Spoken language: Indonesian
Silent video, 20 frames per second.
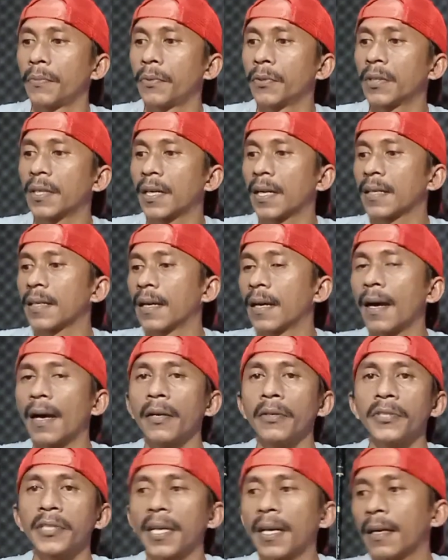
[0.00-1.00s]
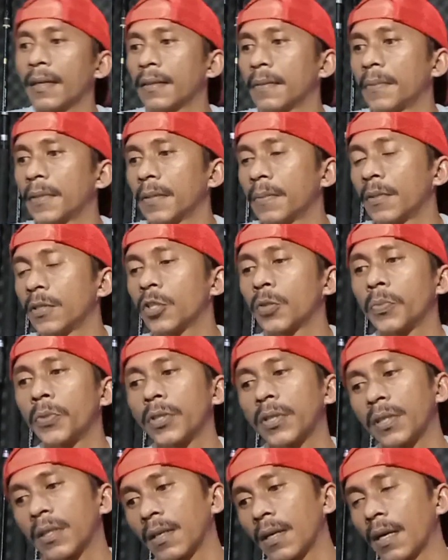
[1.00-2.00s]
putarannya halus ya teman-teman
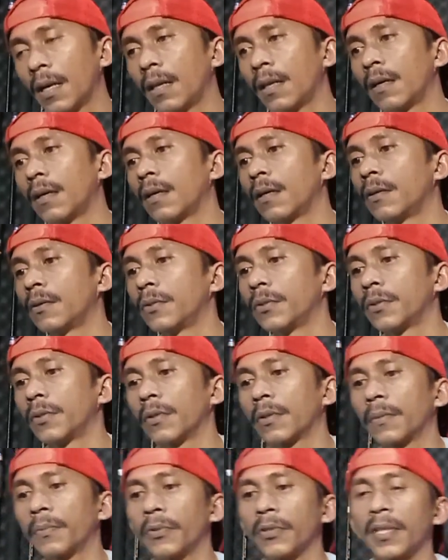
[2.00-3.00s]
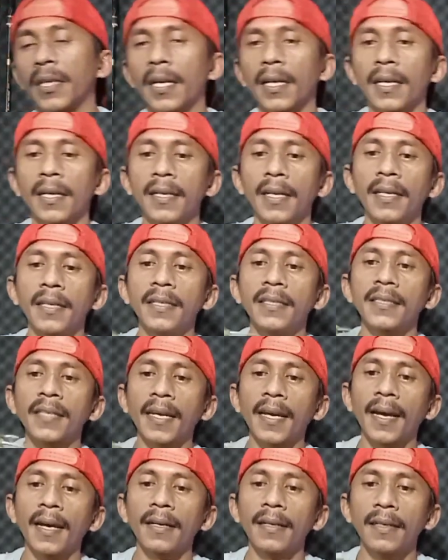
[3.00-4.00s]
smooth kalau untuk putarannya dan ini
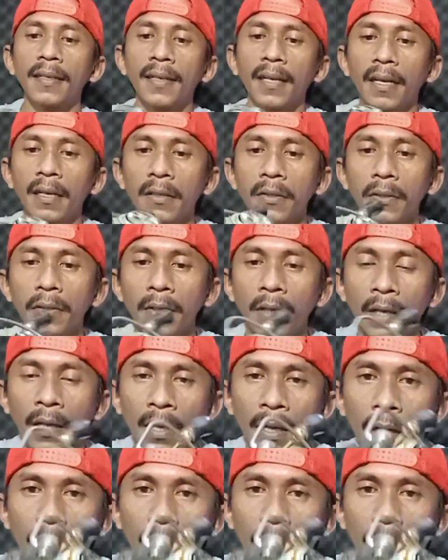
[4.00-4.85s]
saya ada Daido